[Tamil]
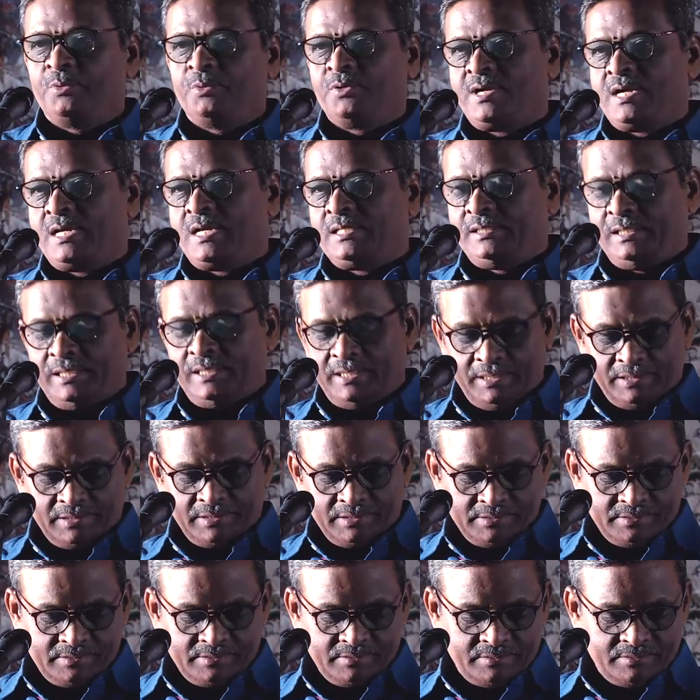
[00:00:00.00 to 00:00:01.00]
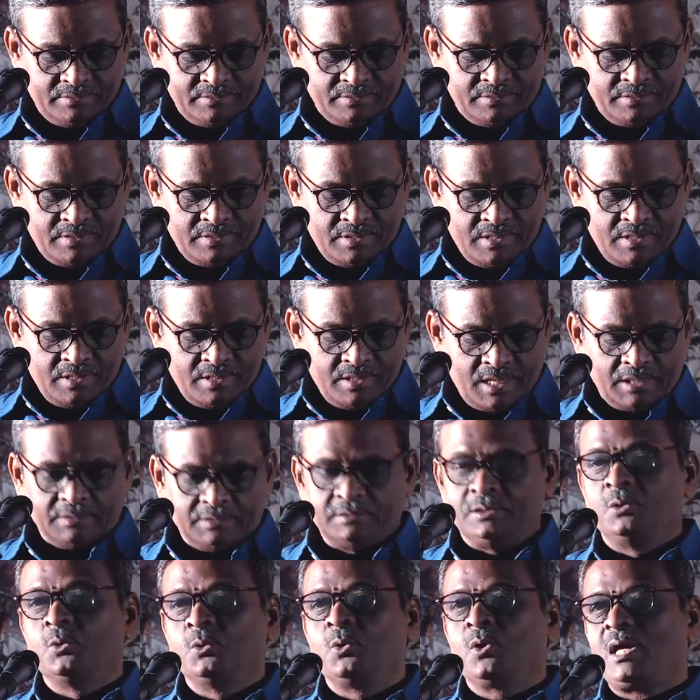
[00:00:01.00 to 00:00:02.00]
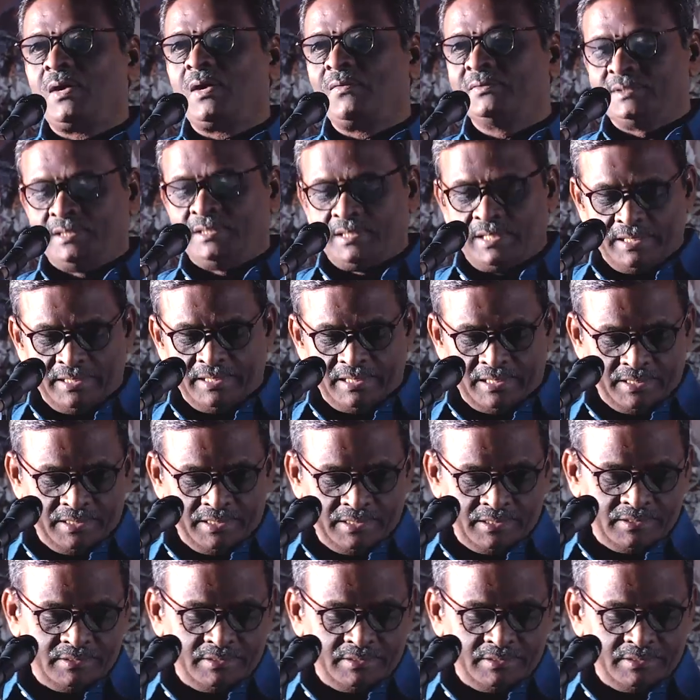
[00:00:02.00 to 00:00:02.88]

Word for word: போராட்டத்திலே அந்த நூறாவது நாளிலே